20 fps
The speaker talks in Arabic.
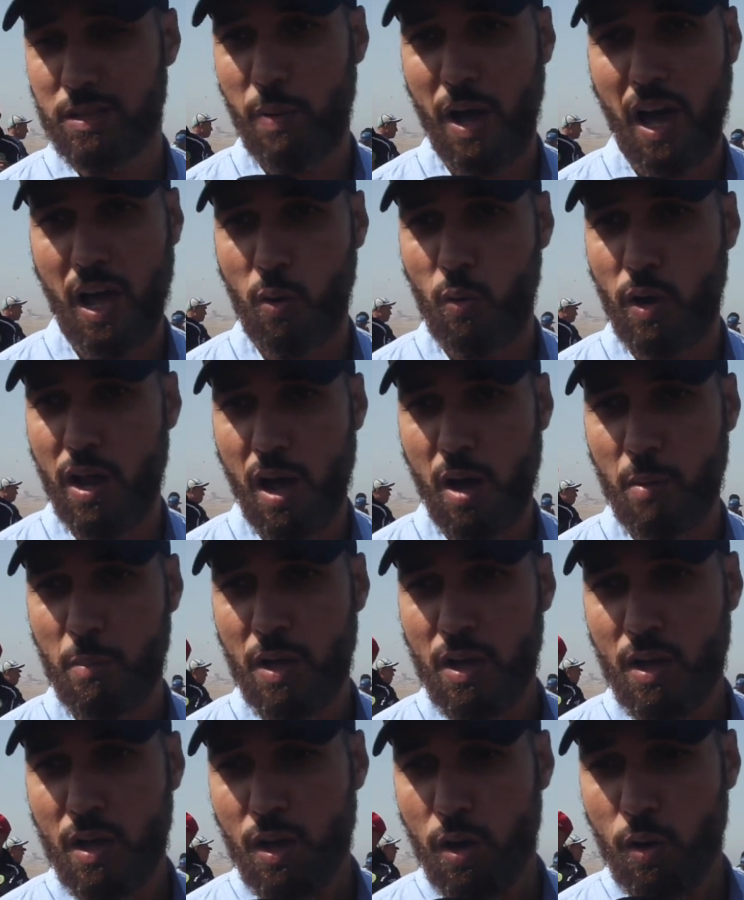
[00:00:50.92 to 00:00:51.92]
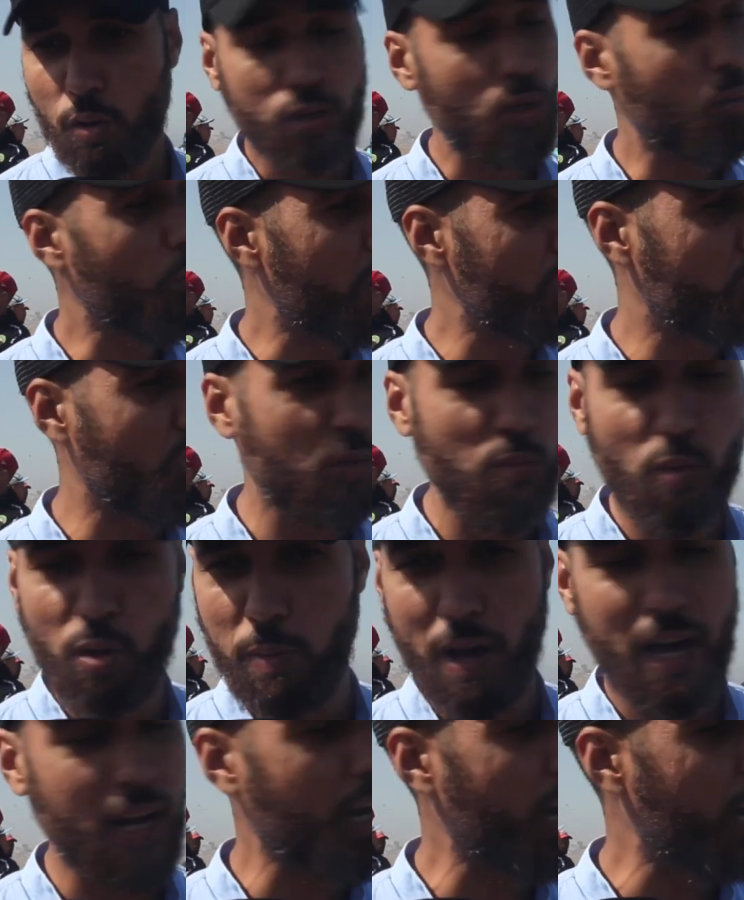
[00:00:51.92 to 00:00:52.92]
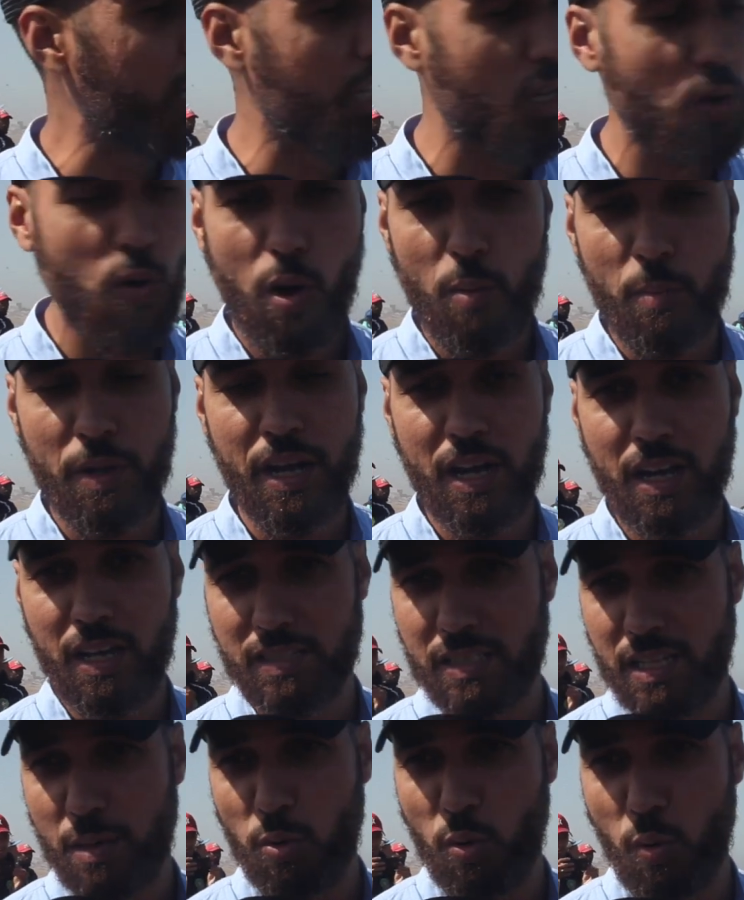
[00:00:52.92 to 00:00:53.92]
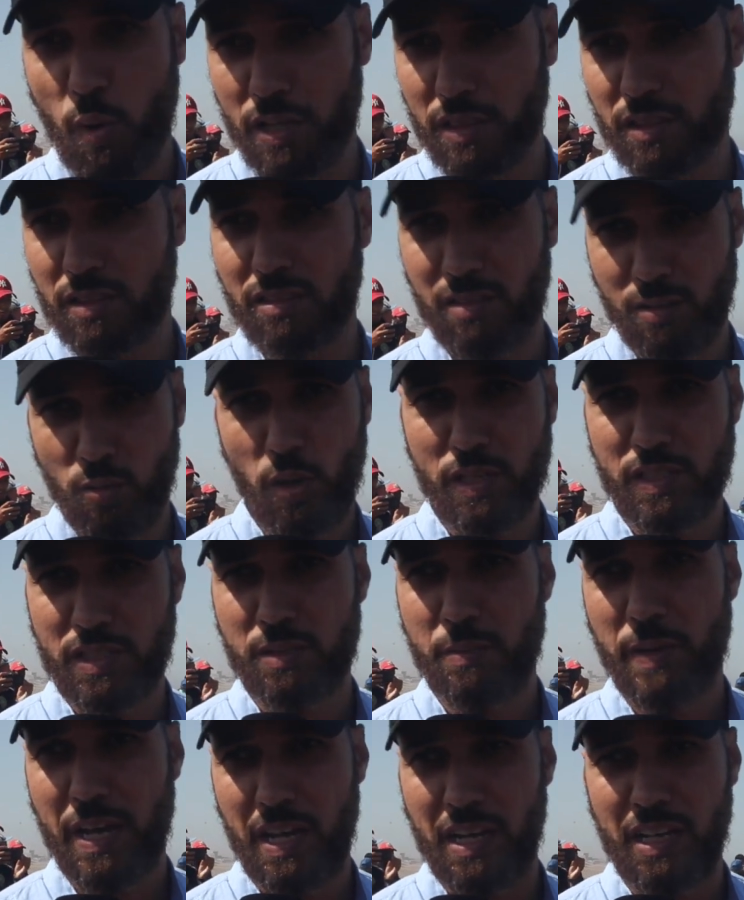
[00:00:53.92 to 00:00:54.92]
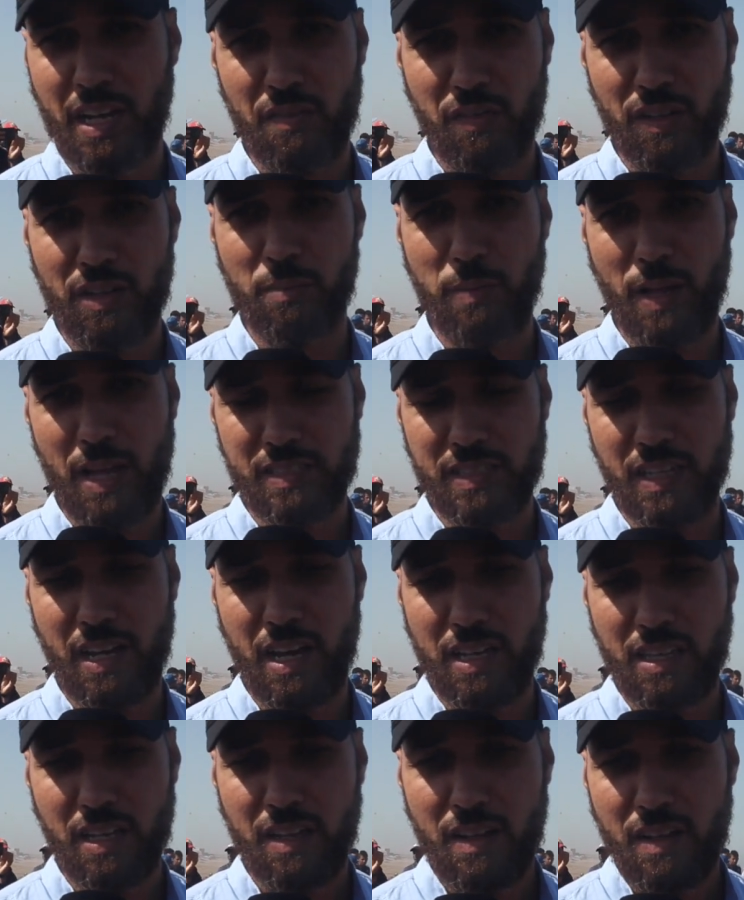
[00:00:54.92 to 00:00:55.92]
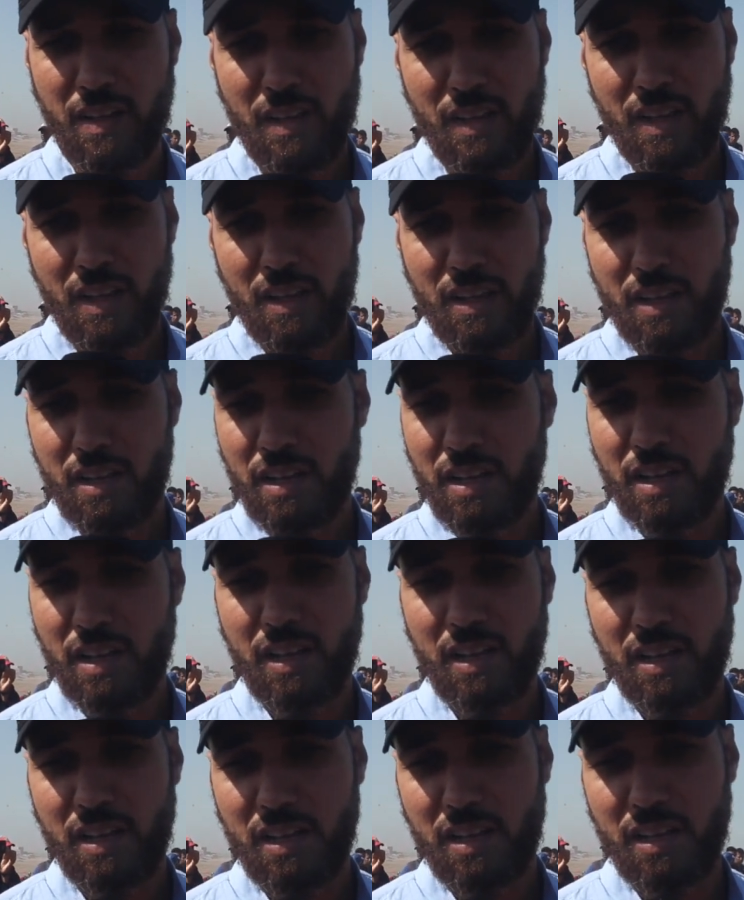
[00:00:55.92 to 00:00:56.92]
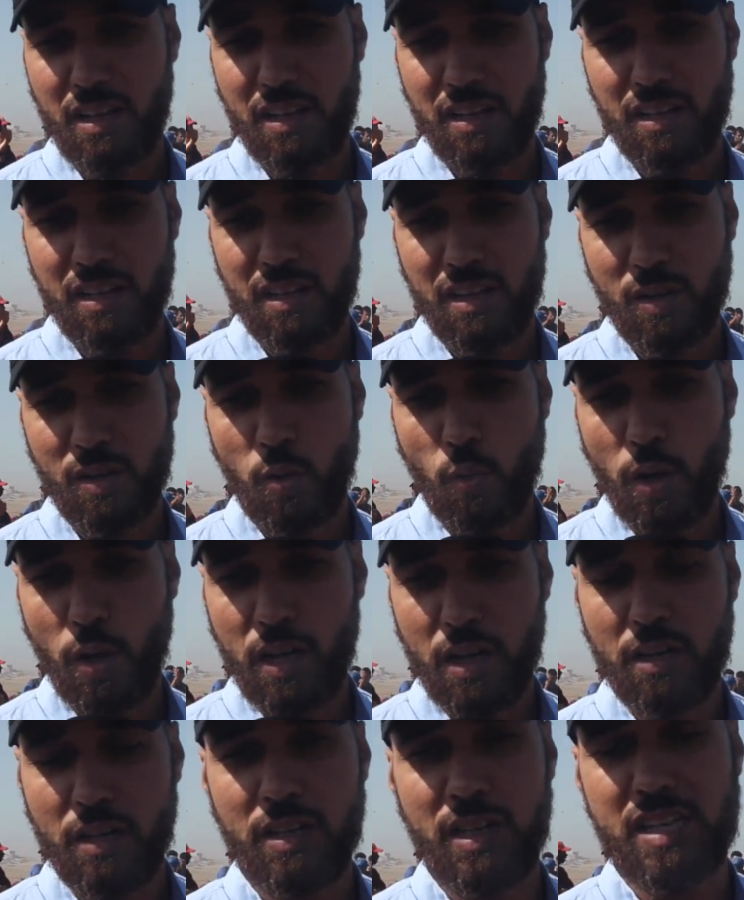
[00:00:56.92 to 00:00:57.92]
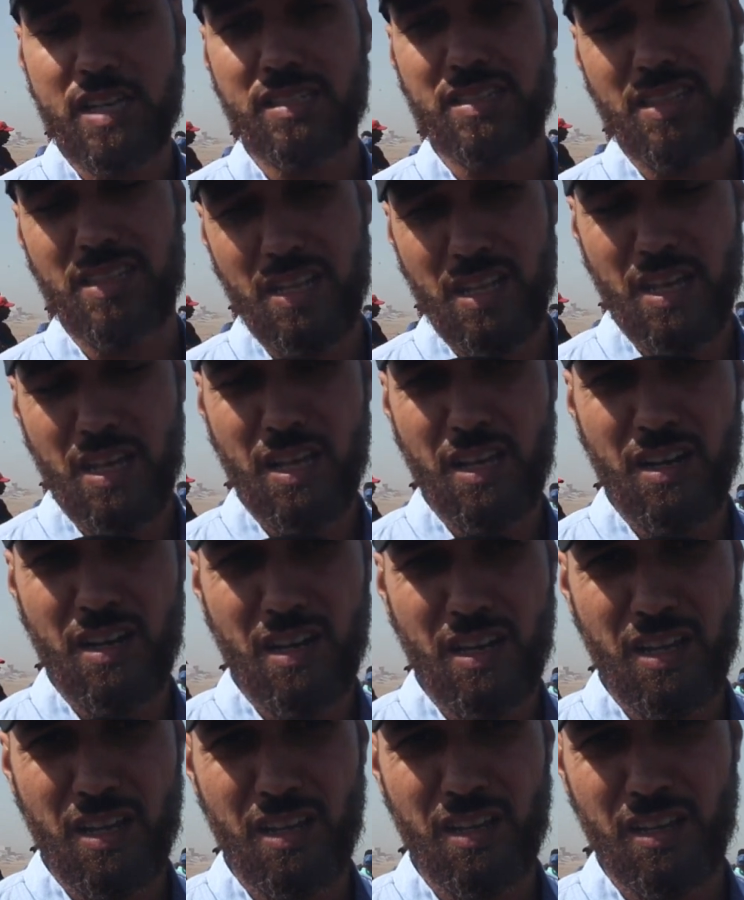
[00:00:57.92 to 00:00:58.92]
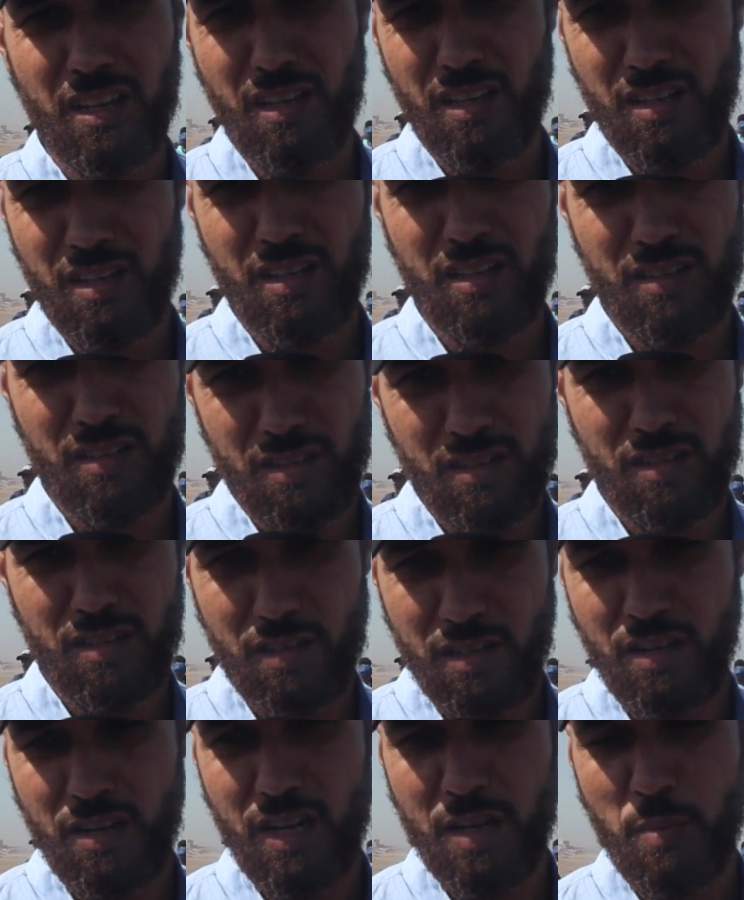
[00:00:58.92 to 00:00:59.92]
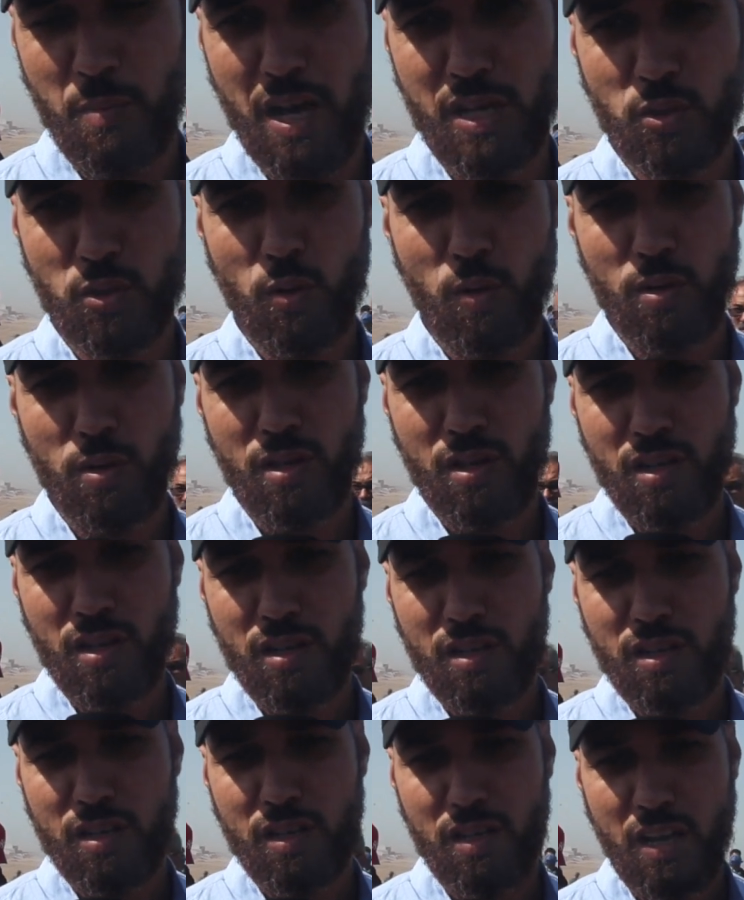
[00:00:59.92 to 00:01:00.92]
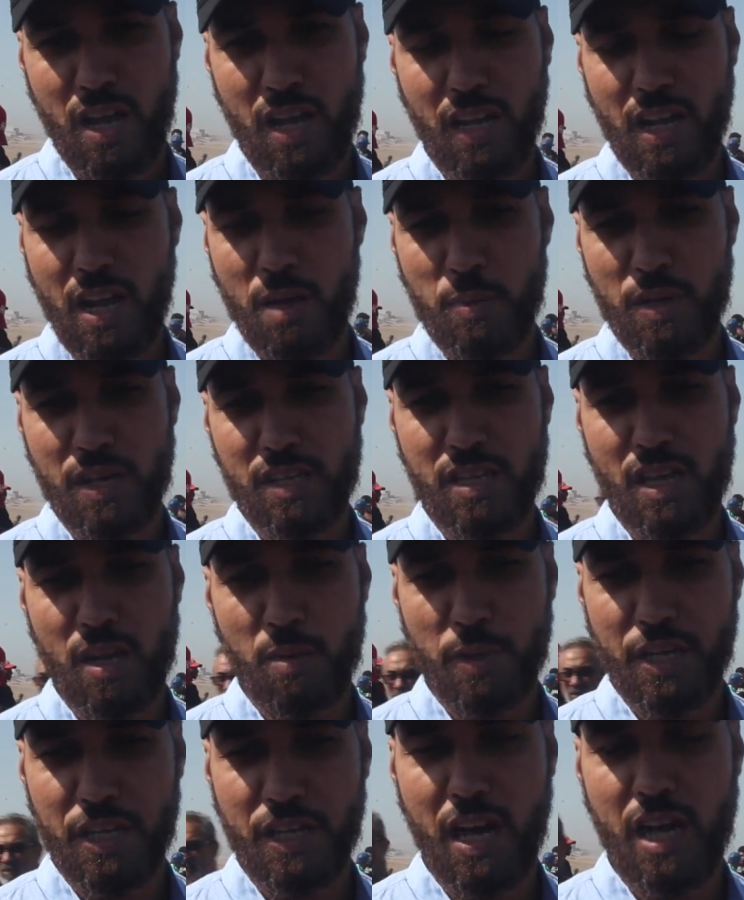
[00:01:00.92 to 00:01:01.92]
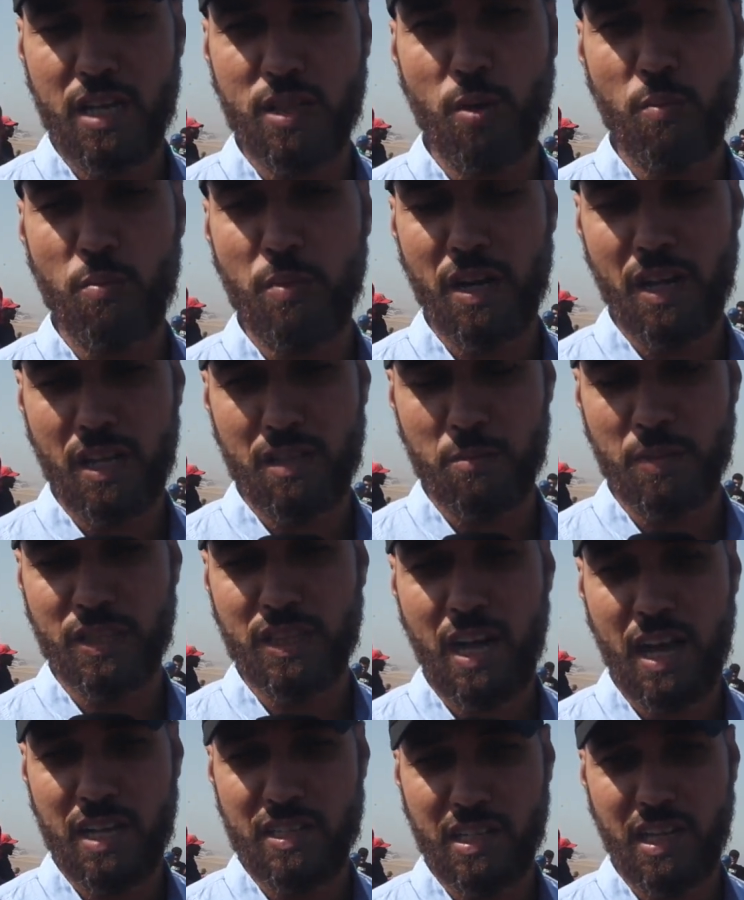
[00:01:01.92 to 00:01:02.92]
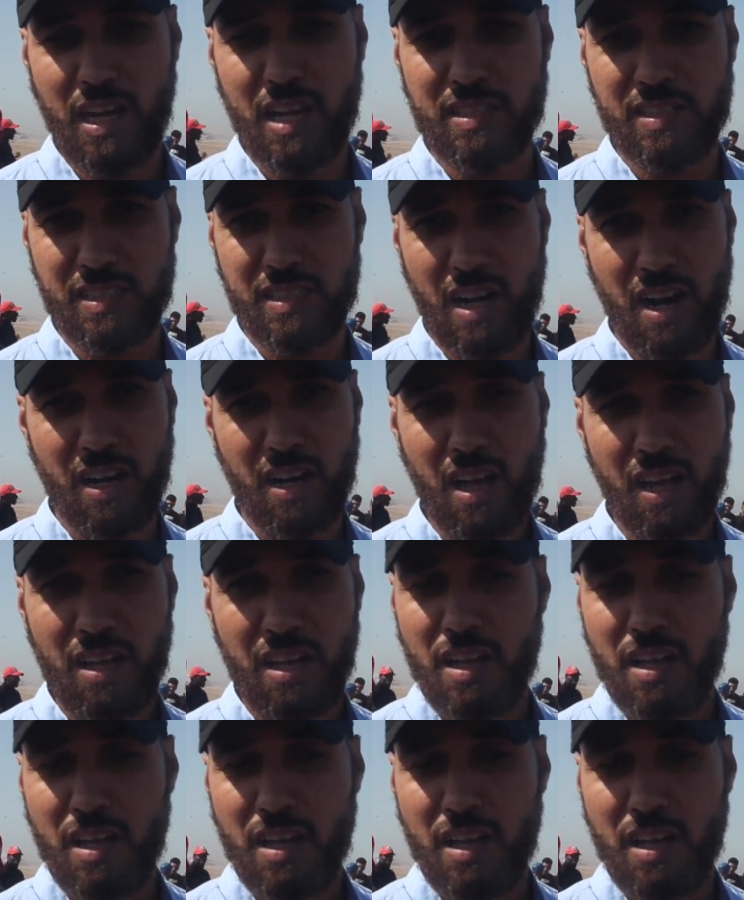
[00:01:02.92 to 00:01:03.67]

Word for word: البحر ولاحم اوتوماتيكمون البحر غادي يلوح من هنا على حساب الواد الواد السباعي هنا في هذه البلاصه هذه آه خويا الناس اللي اللي اللي ماتوا الاغلبيه ديالهم كينحادروا من منطقه قلعه السراغنه